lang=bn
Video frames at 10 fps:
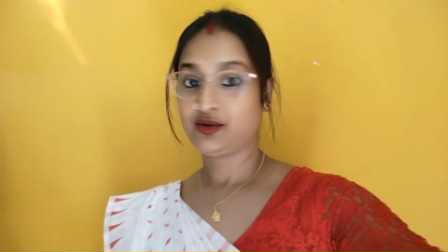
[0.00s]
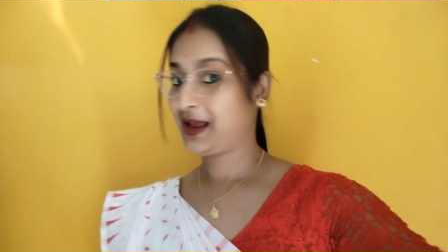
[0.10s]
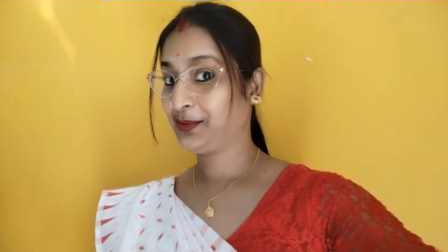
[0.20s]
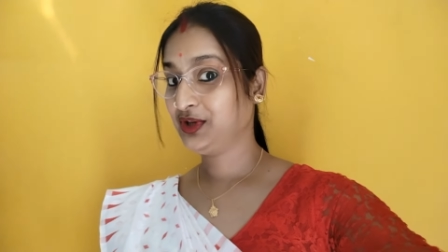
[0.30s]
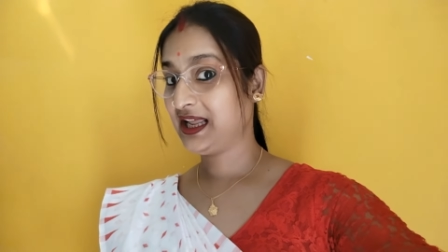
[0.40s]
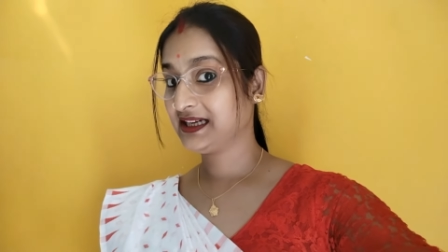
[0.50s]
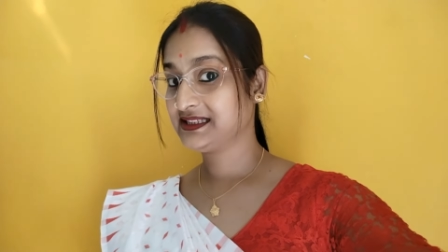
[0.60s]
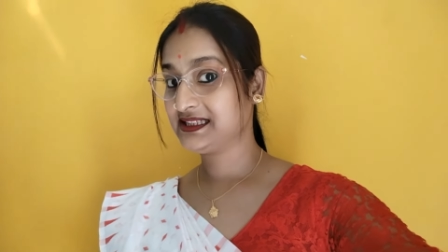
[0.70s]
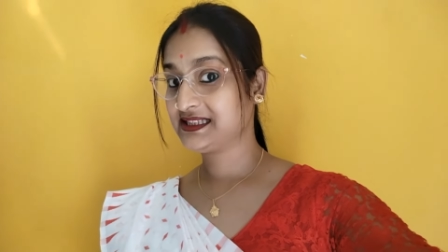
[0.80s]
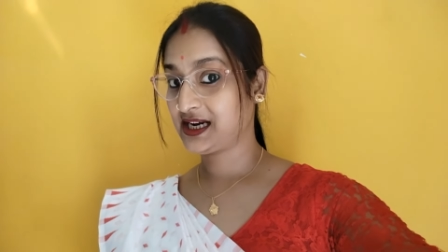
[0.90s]
কেমন
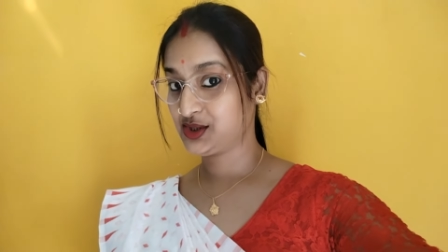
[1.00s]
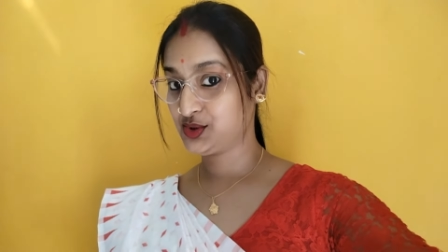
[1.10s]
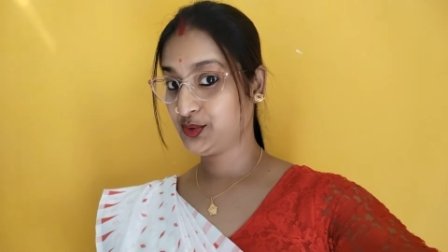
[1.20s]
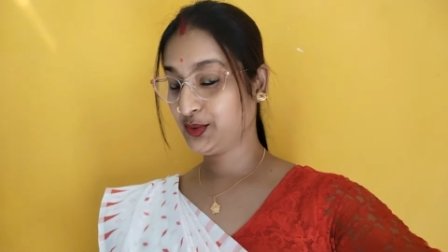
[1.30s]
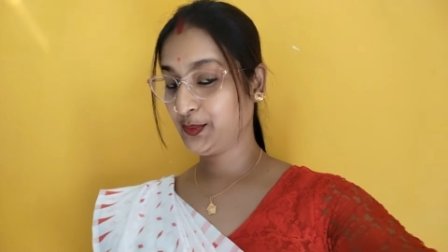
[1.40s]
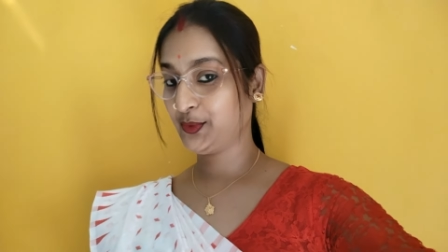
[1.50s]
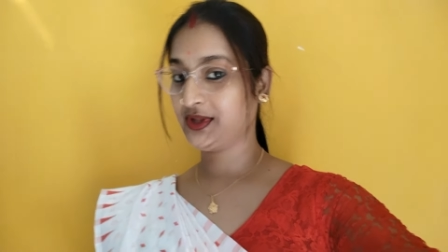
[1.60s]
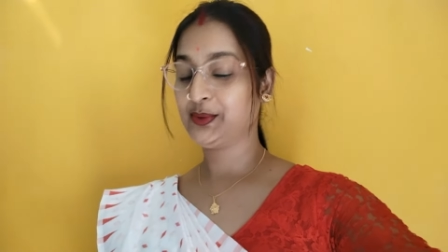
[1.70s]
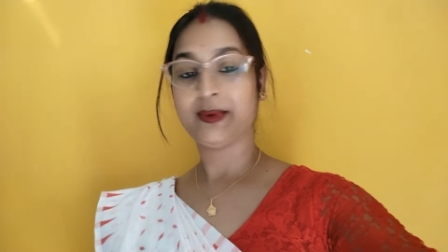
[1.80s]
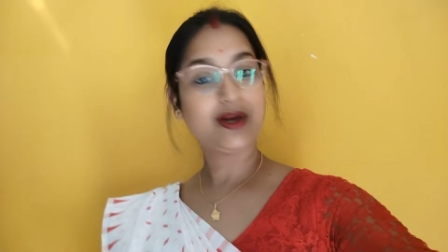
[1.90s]
লাগছে চার চক্ষু
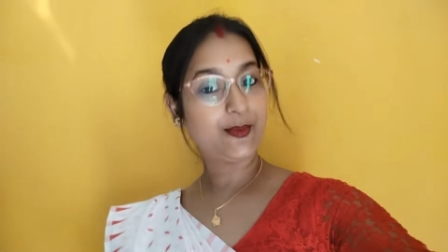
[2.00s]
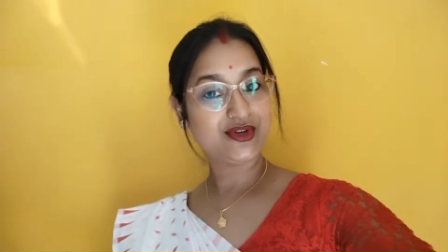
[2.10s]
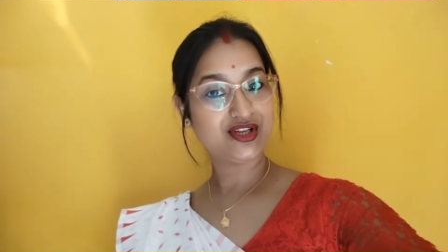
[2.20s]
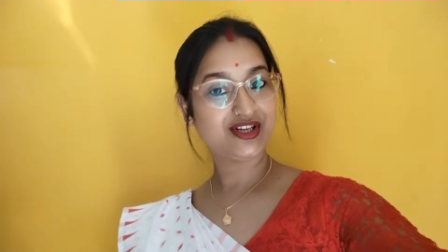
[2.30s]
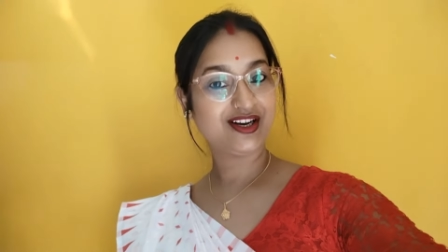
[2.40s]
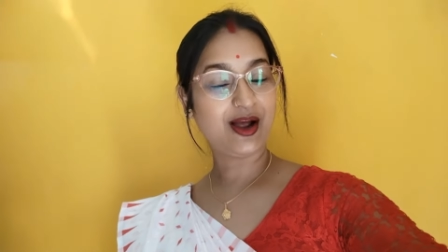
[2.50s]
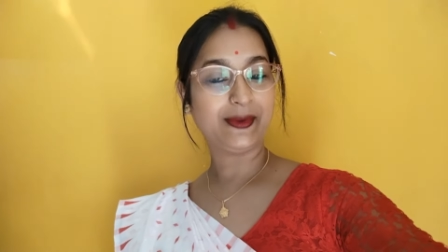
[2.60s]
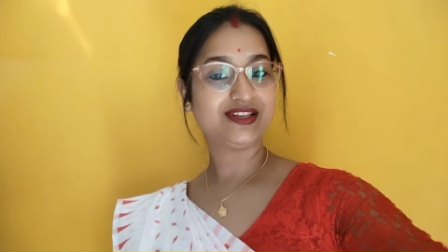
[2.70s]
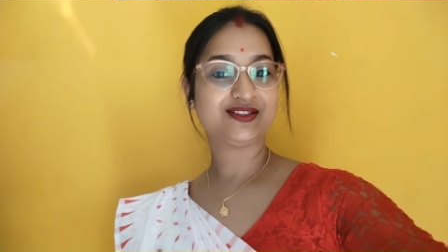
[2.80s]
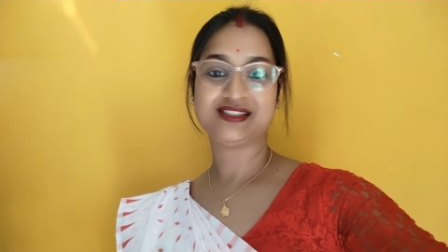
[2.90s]
পরে তোমরা অবশ্যই
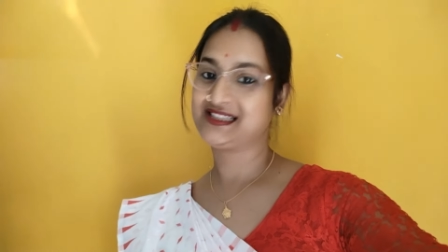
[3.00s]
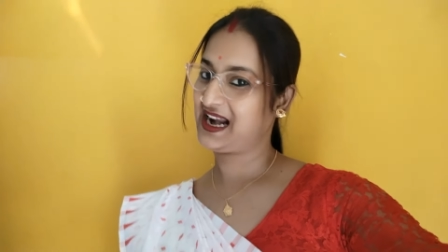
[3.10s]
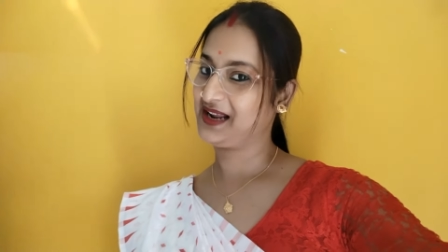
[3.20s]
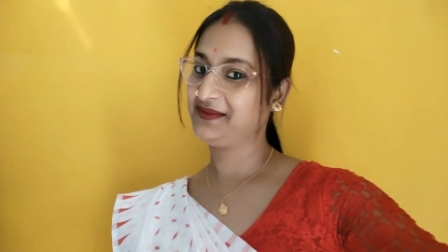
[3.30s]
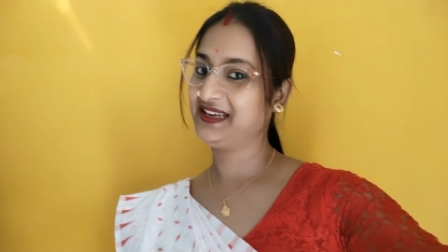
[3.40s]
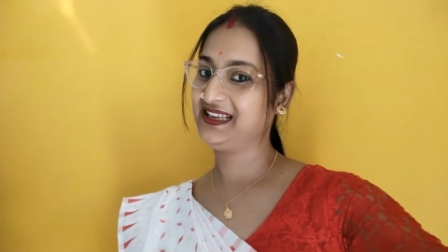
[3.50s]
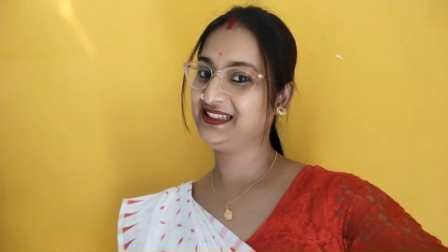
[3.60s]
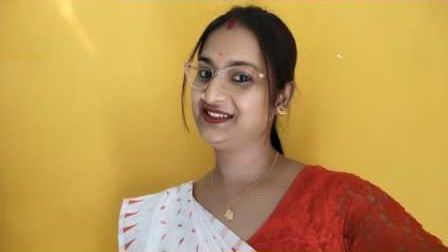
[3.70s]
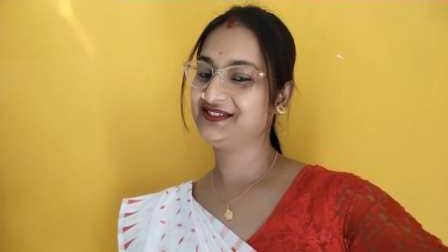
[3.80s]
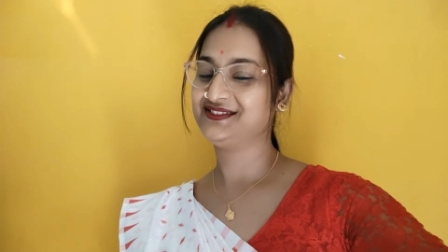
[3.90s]
কমেন্ট করে জানাবে
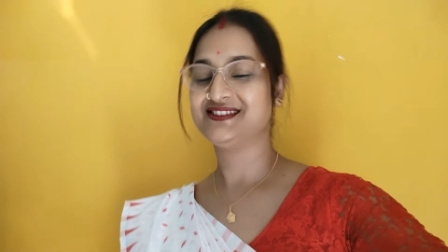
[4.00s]
কিন্তু